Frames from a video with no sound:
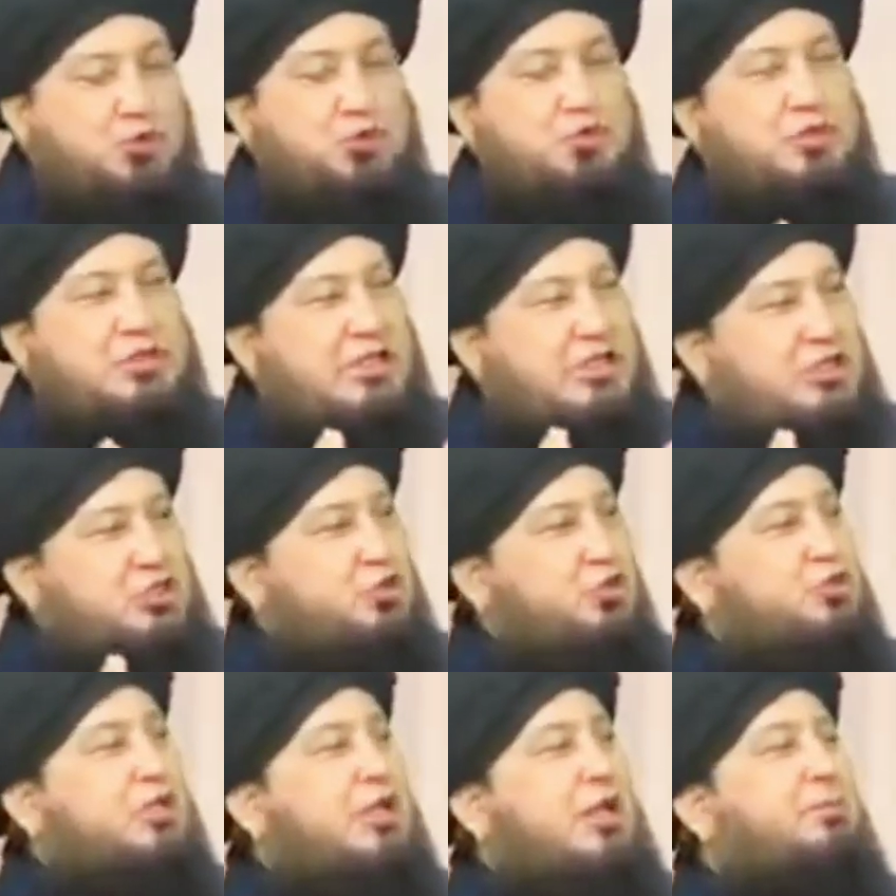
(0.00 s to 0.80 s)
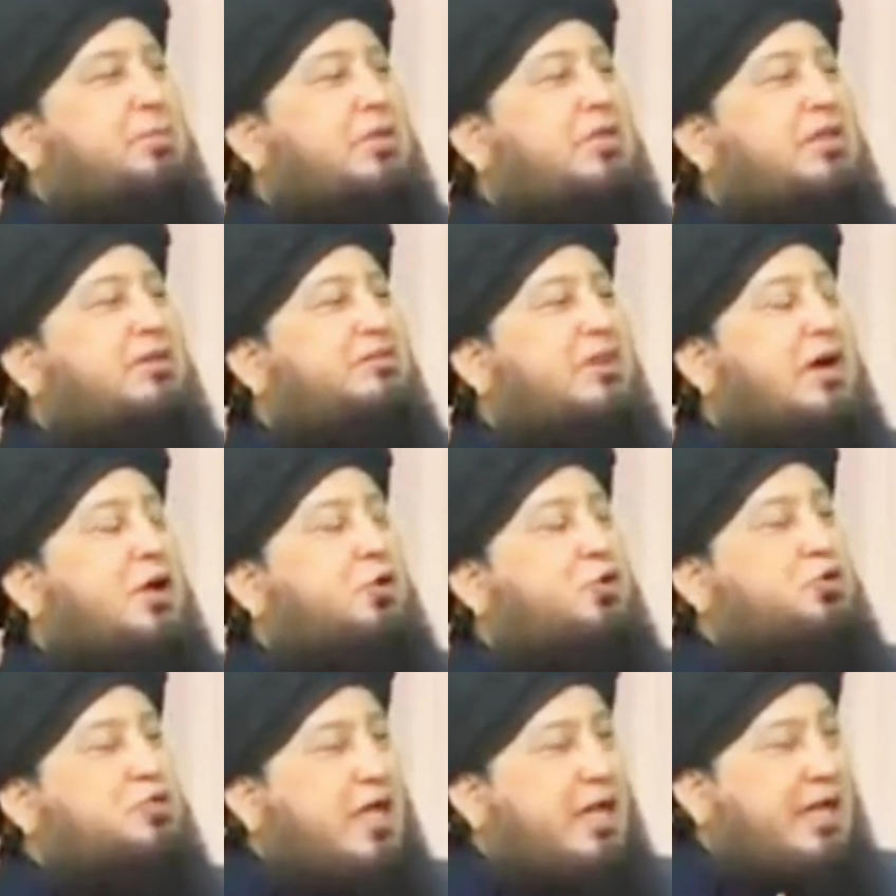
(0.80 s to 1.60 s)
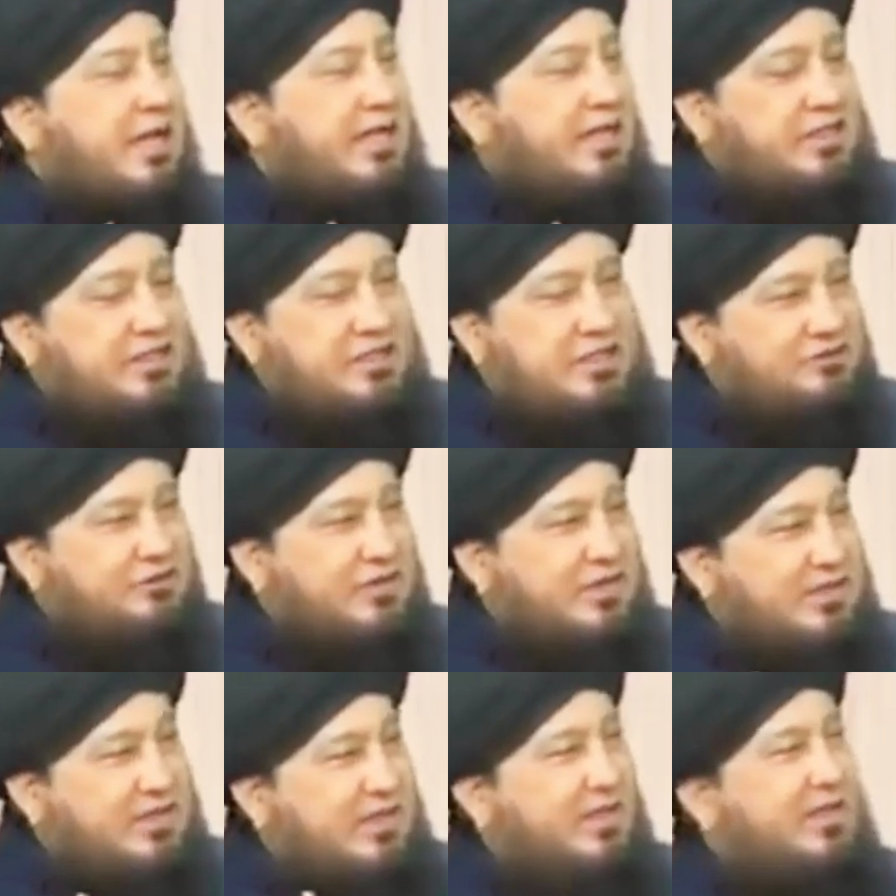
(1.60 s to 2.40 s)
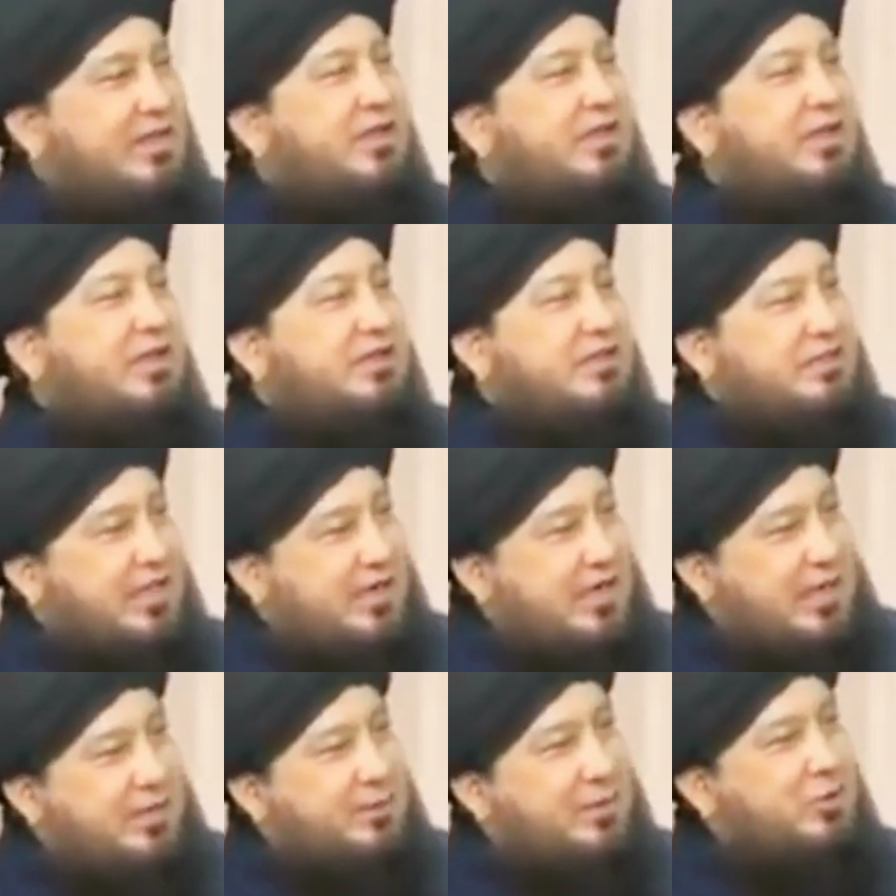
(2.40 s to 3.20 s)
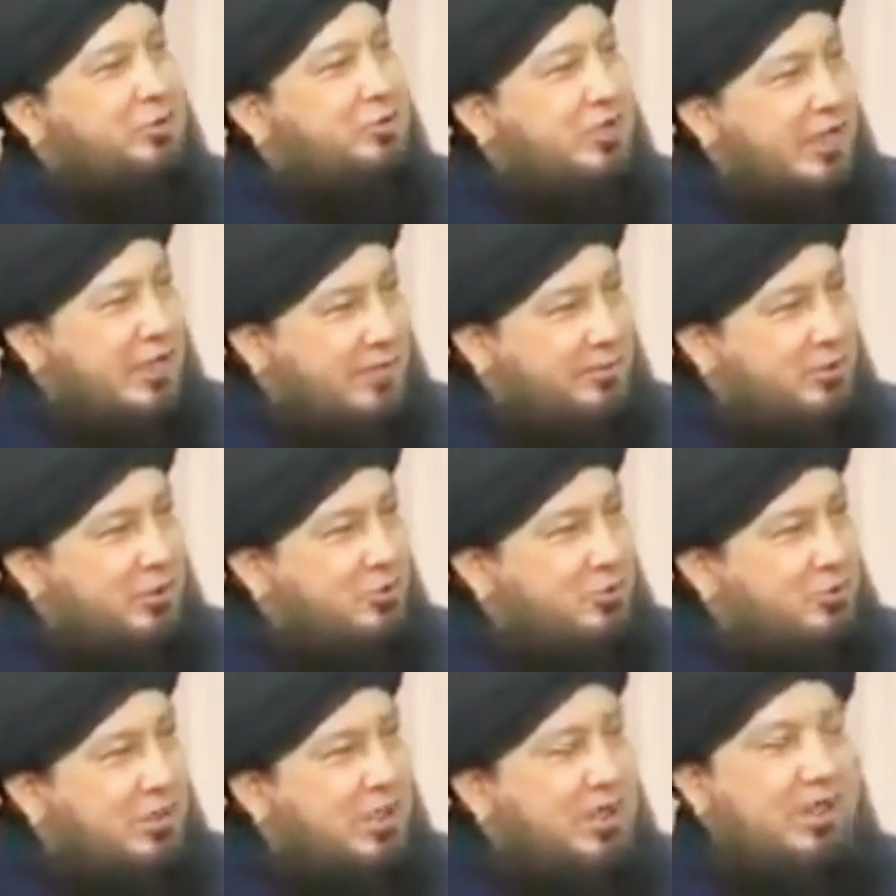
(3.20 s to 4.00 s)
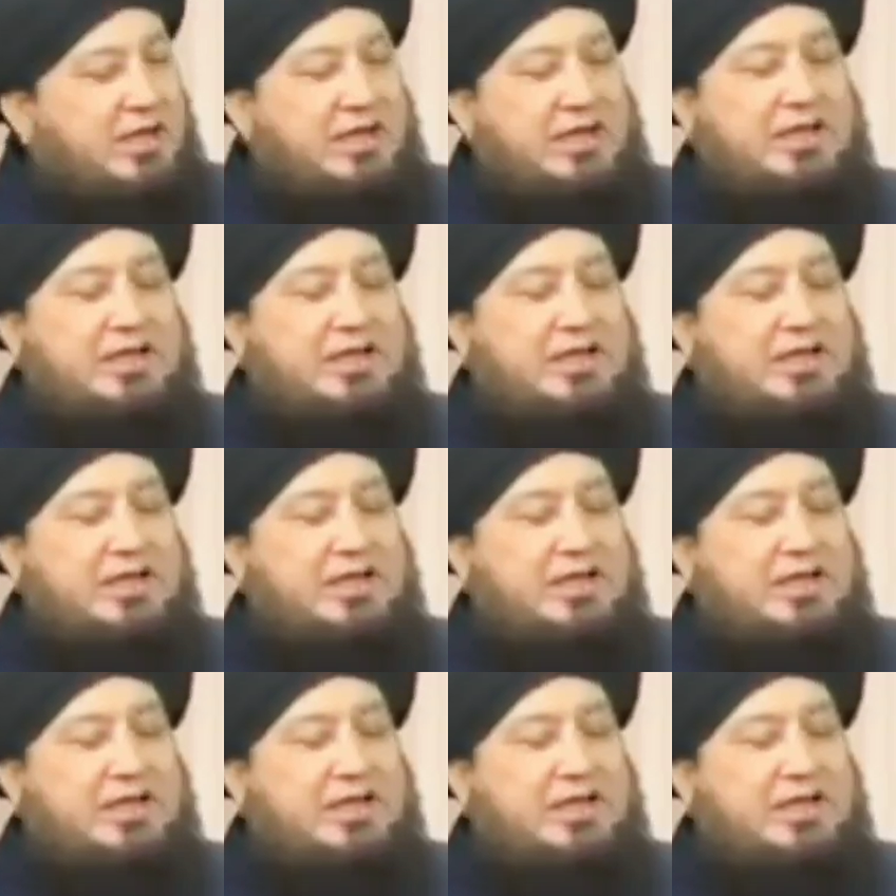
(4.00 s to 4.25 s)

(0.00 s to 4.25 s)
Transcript: तो तीन सौ तिरपन दफ़ा रोज़ाना ये इसका व्यर्थ करें या रहमानो या रहमानो का